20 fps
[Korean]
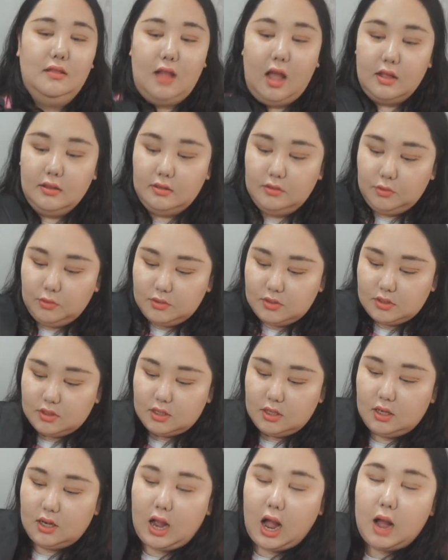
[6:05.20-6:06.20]
나는
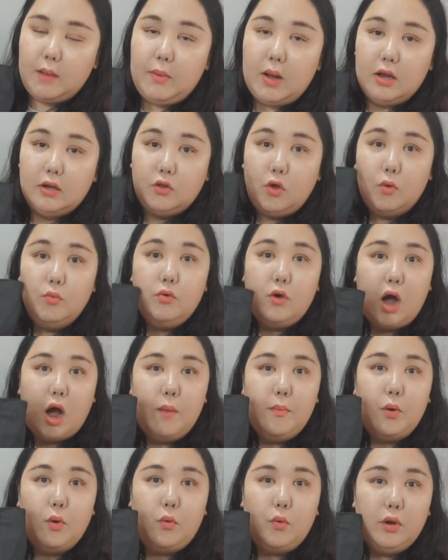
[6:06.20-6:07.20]
솔직히 가방이 너무
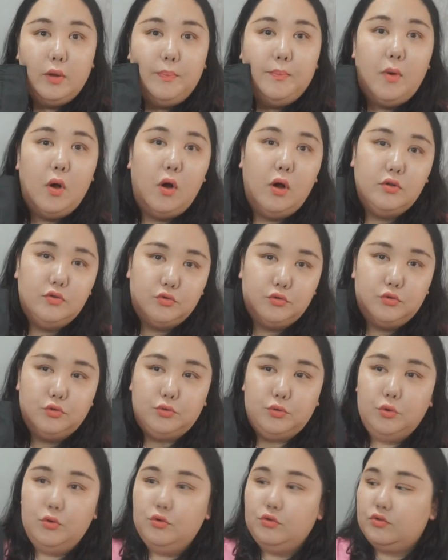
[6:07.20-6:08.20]
가볍고 이뻐가지고
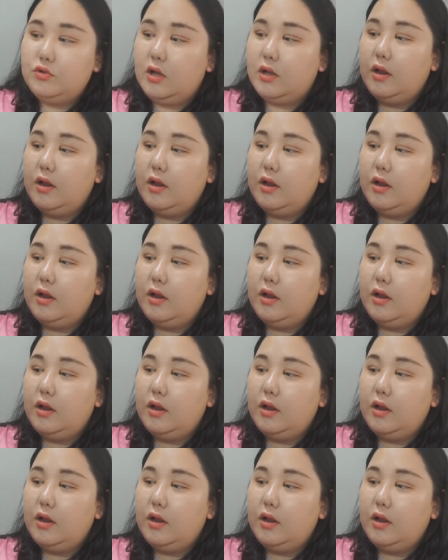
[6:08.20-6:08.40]
좋을 줄